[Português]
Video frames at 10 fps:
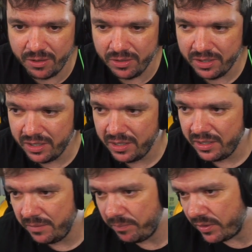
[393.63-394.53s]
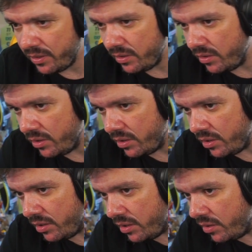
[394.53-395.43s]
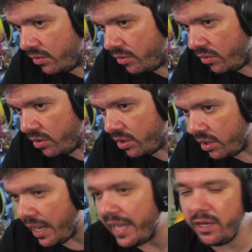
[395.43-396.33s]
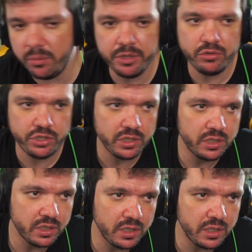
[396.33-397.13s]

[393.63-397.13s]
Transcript: para te dar um jatinho branco todo dia. Aí é humilde. Que?